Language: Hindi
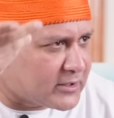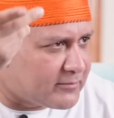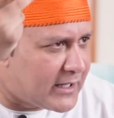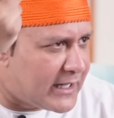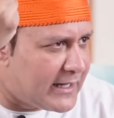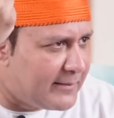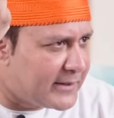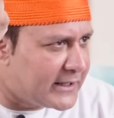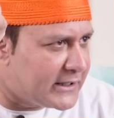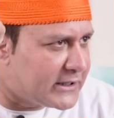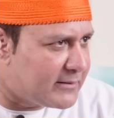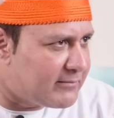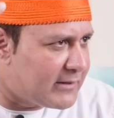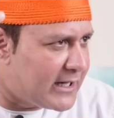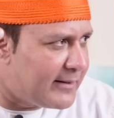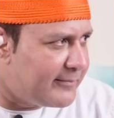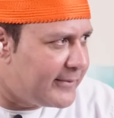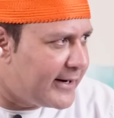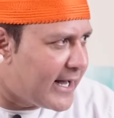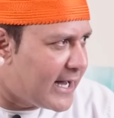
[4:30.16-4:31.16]
को तमाम के
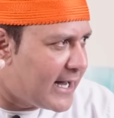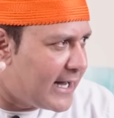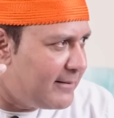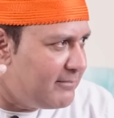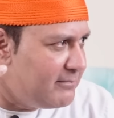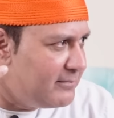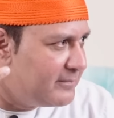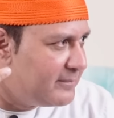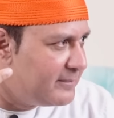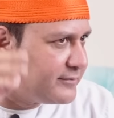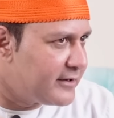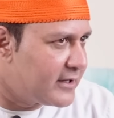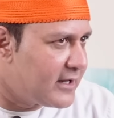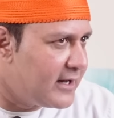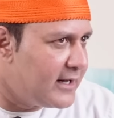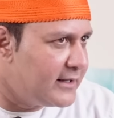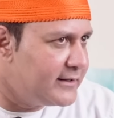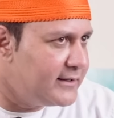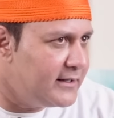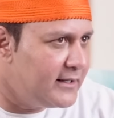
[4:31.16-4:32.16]
तमाम नाम
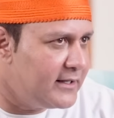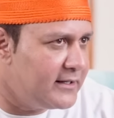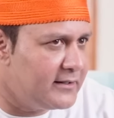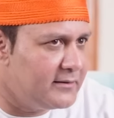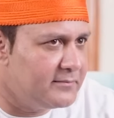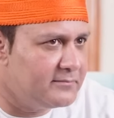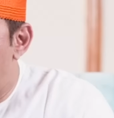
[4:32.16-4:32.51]
सिखा दिए